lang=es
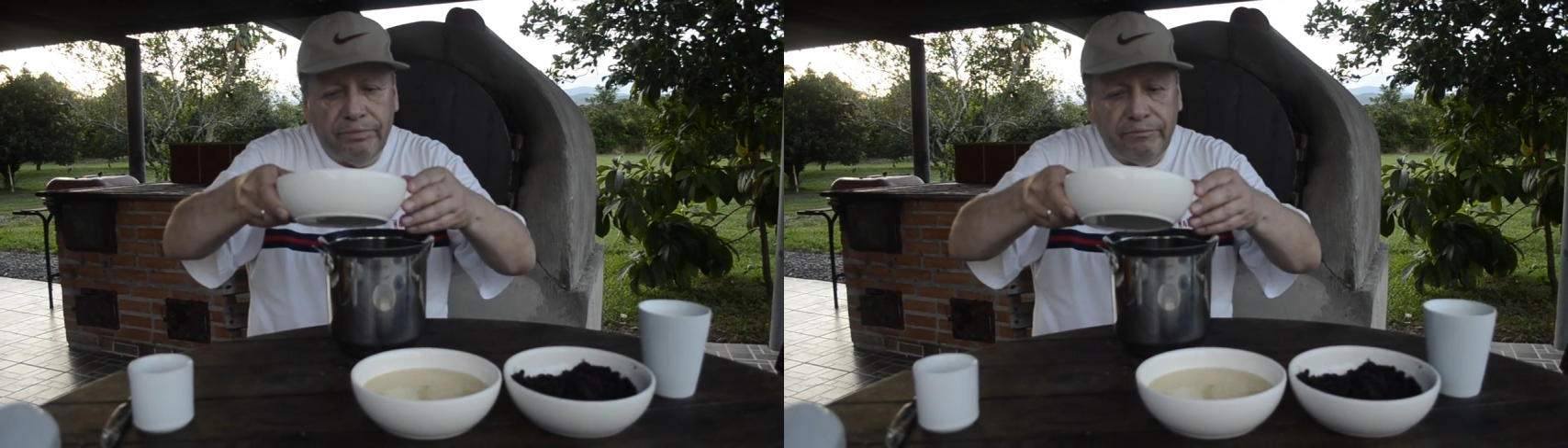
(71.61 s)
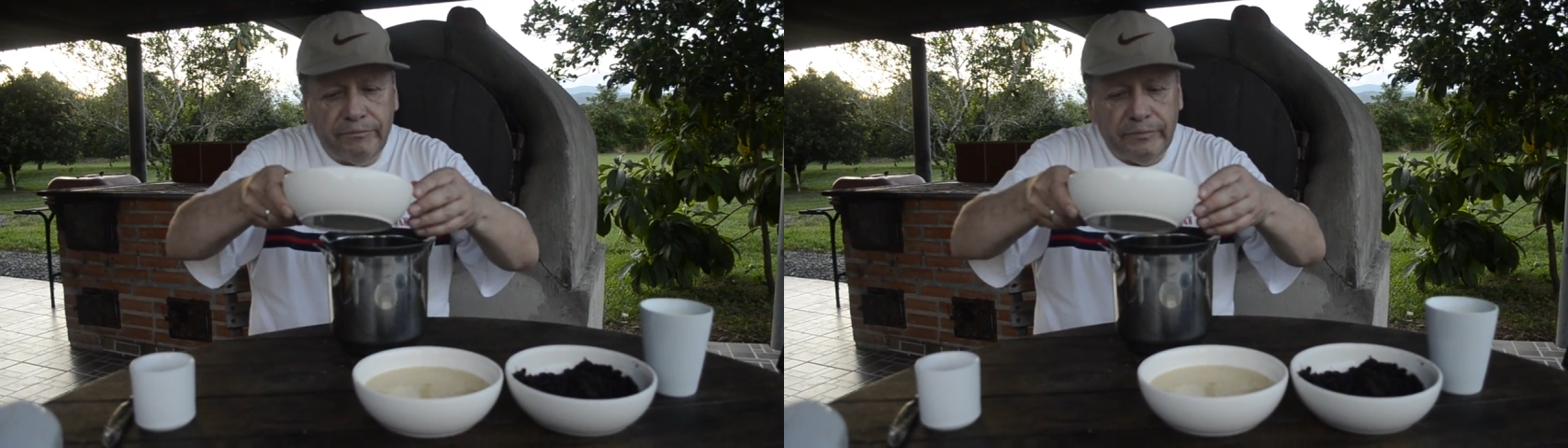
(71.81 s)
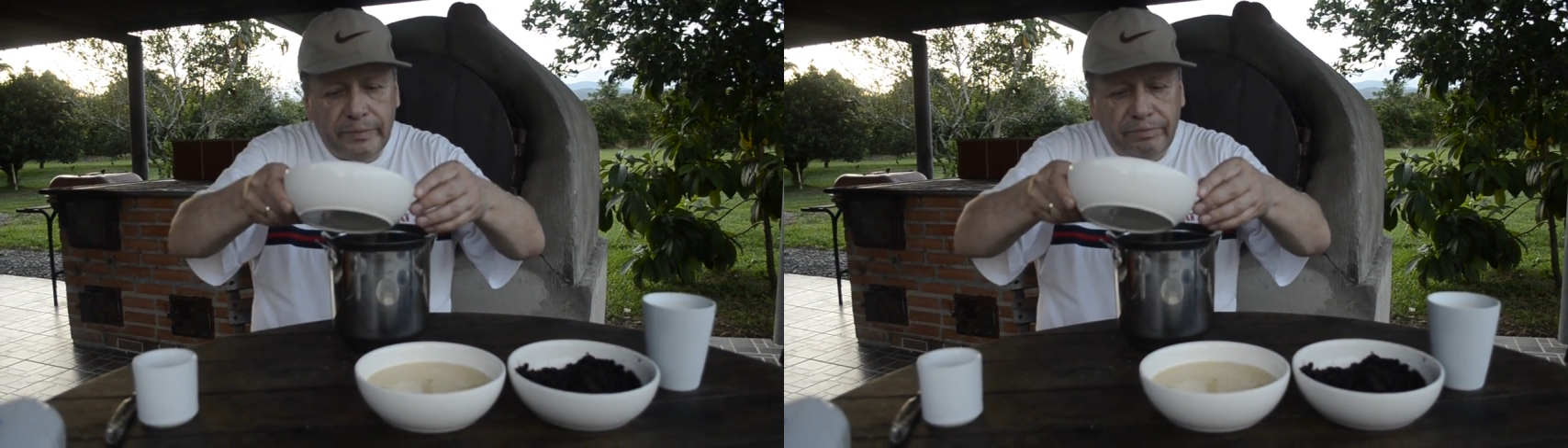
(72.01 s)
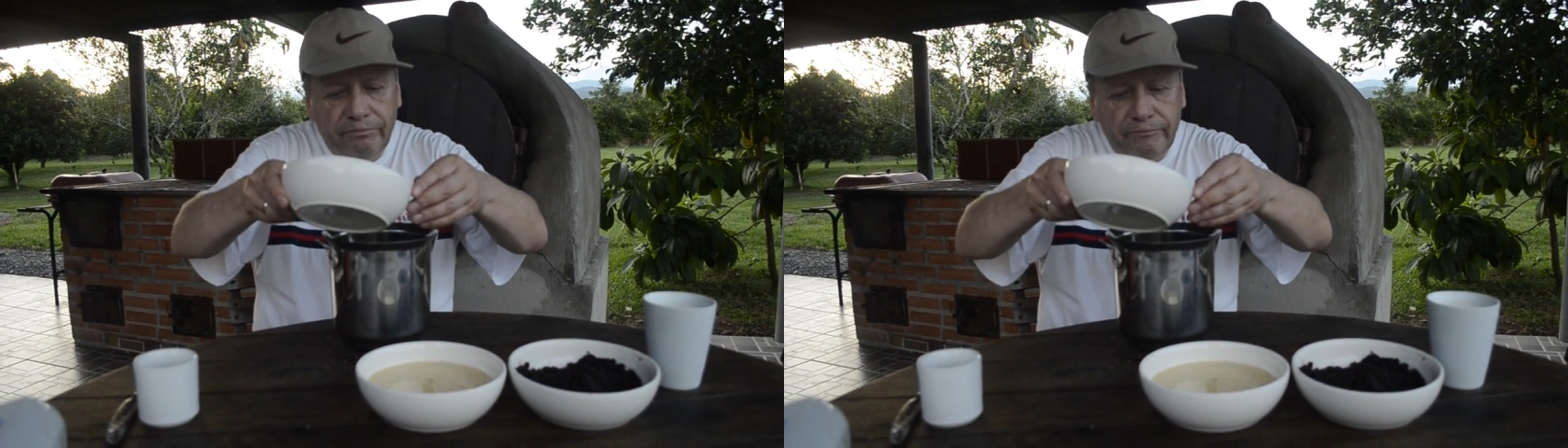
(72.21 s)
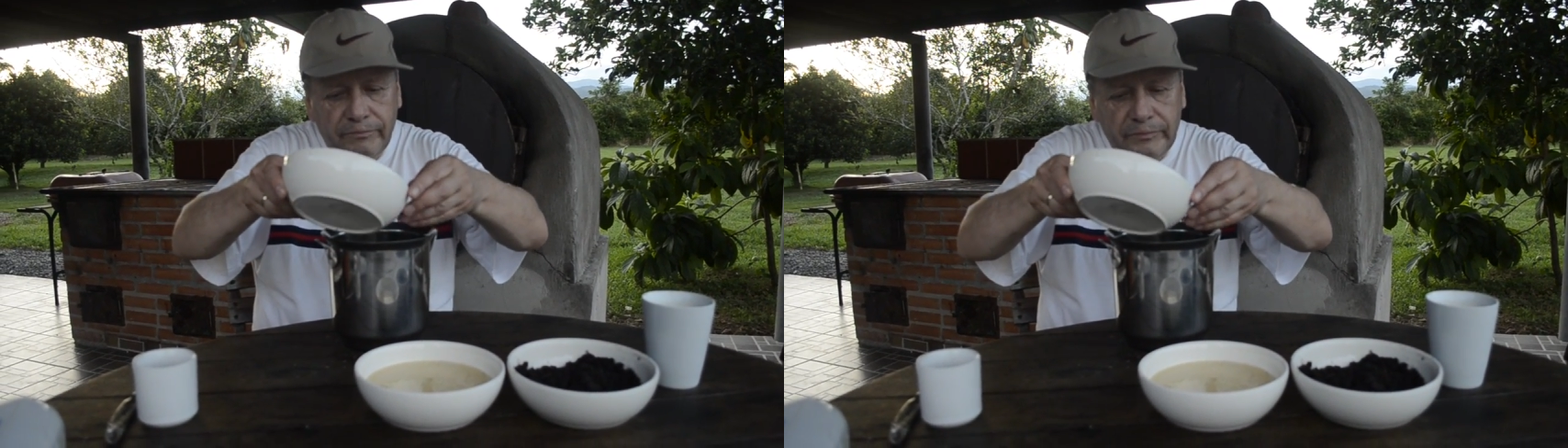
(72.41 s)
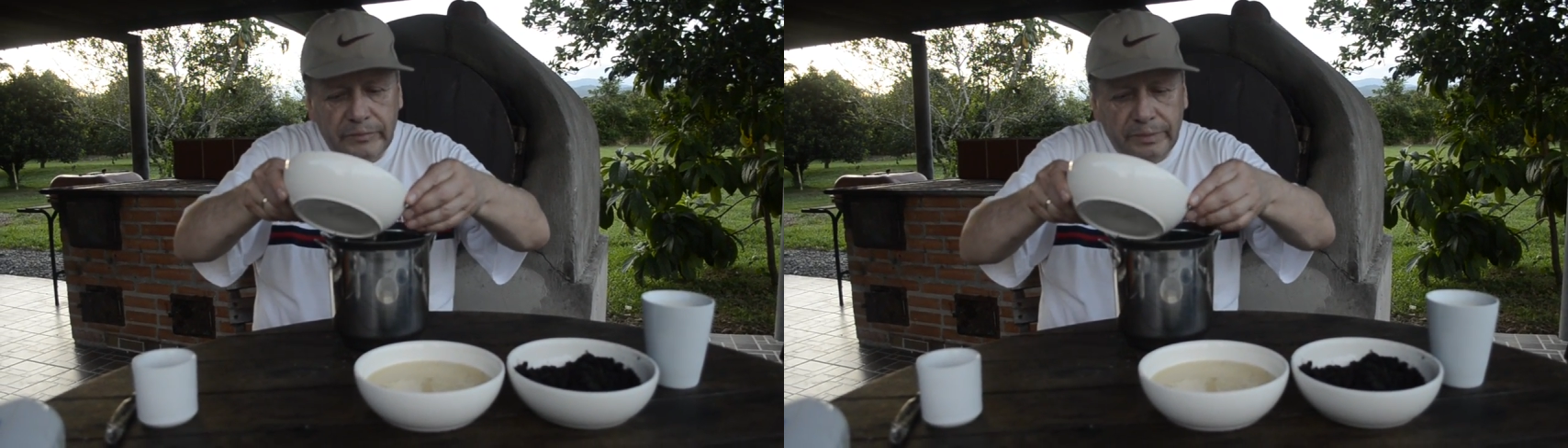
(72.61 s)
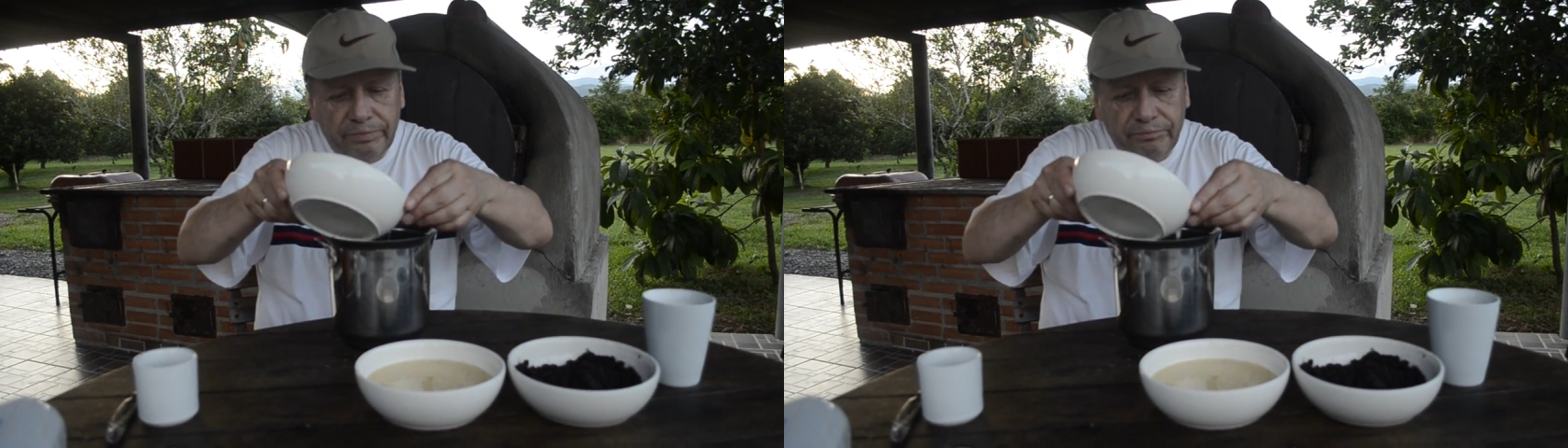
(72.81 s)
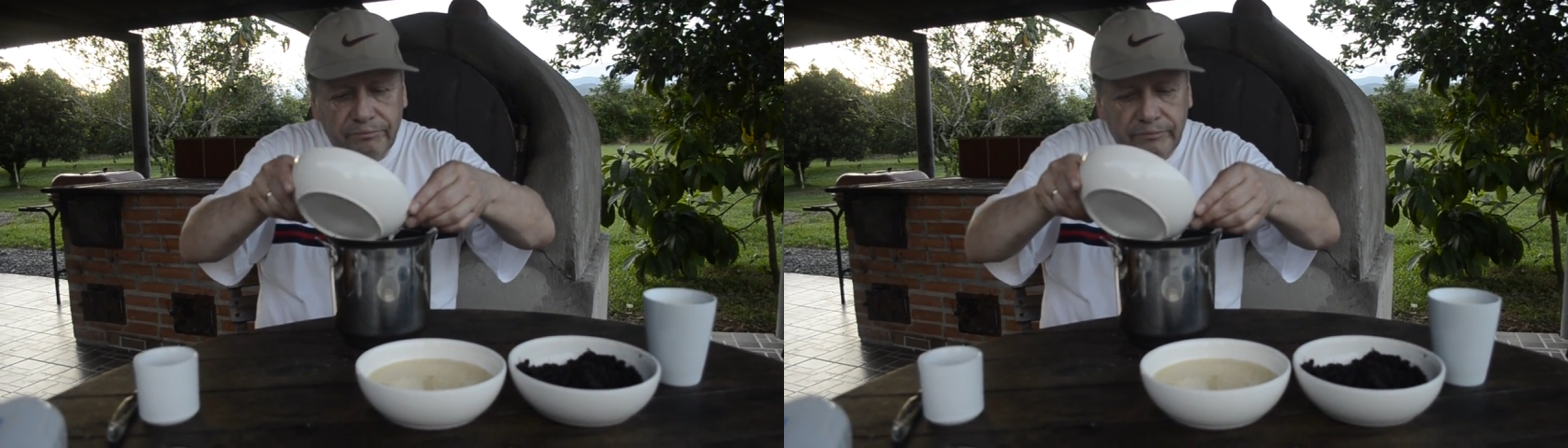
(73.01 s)
leche,
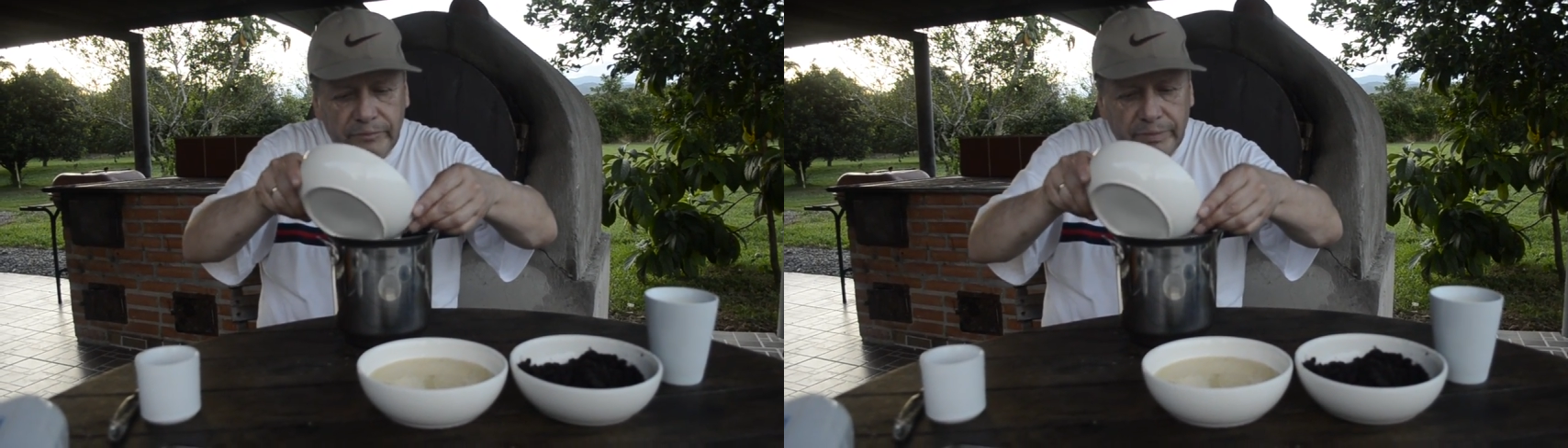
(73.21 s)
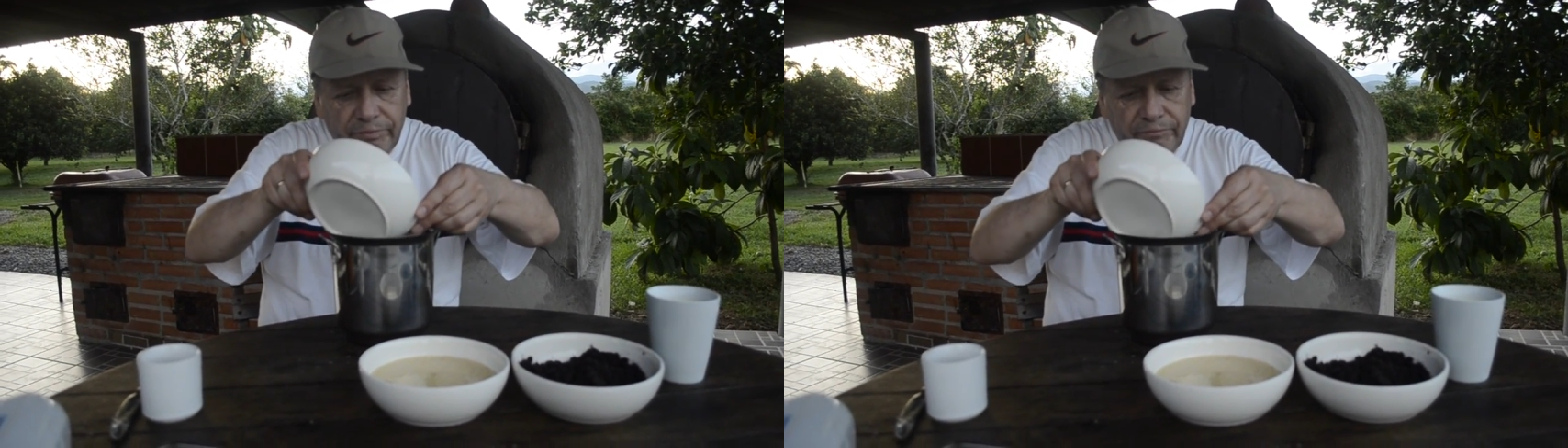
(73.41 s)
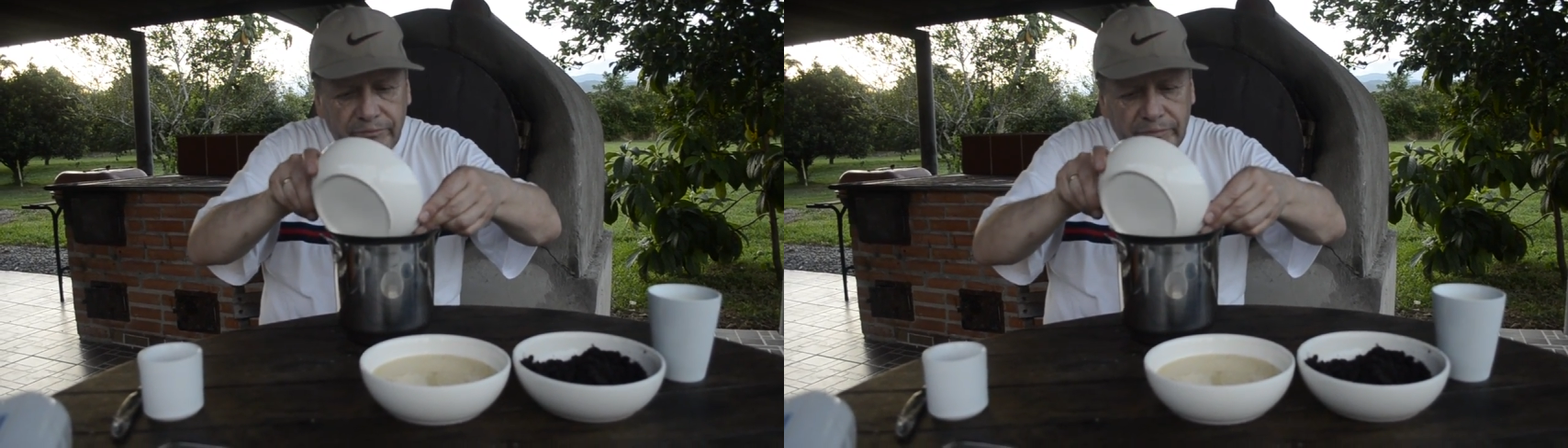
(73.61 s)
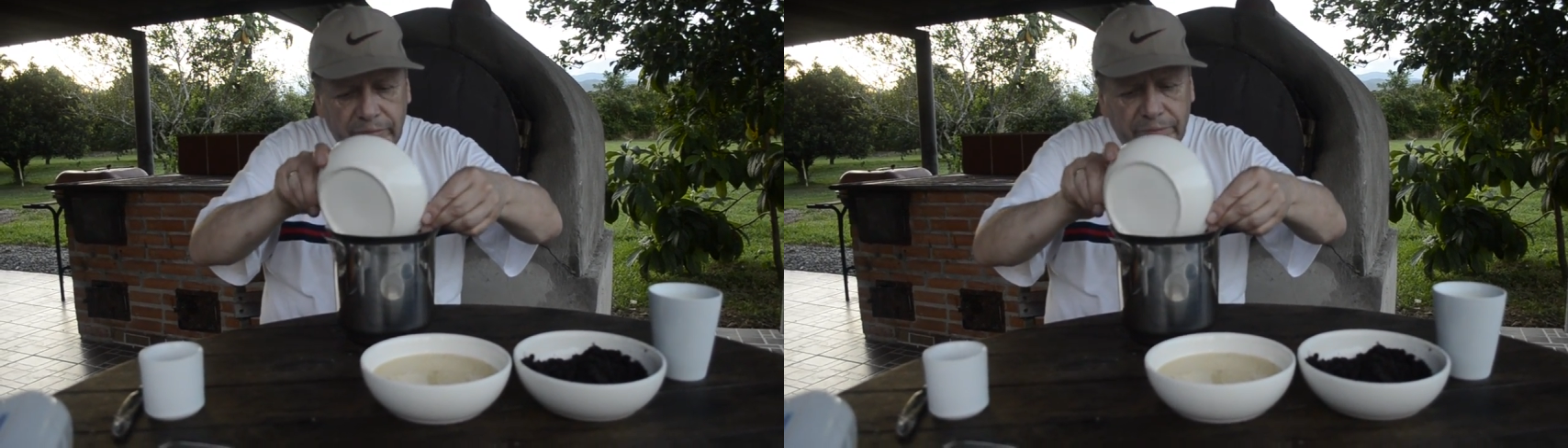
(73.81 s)
que es el doble de la leche